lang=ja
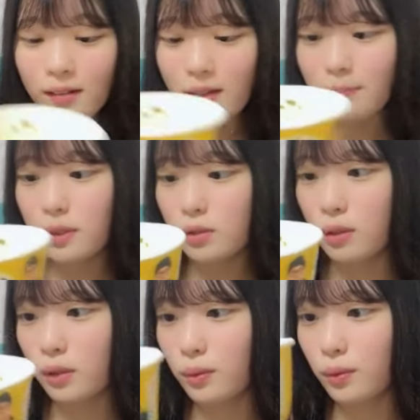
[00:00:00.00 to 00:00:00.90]
え味噌
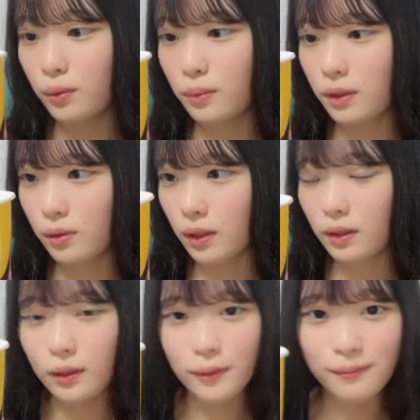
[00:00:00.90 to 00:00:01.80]
はどこの味噌なん
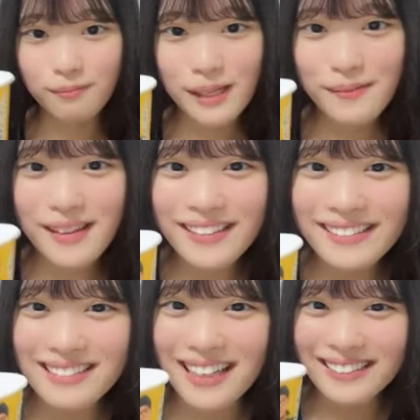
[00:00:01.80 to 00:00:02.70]
だろうえメー
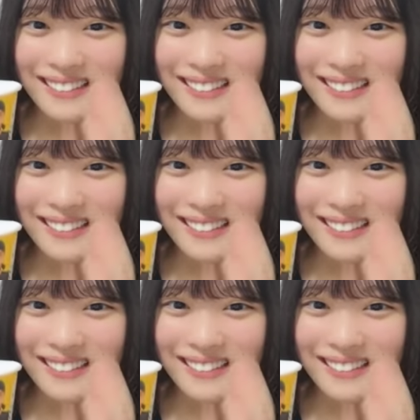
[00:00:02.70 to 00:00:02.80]
ル来た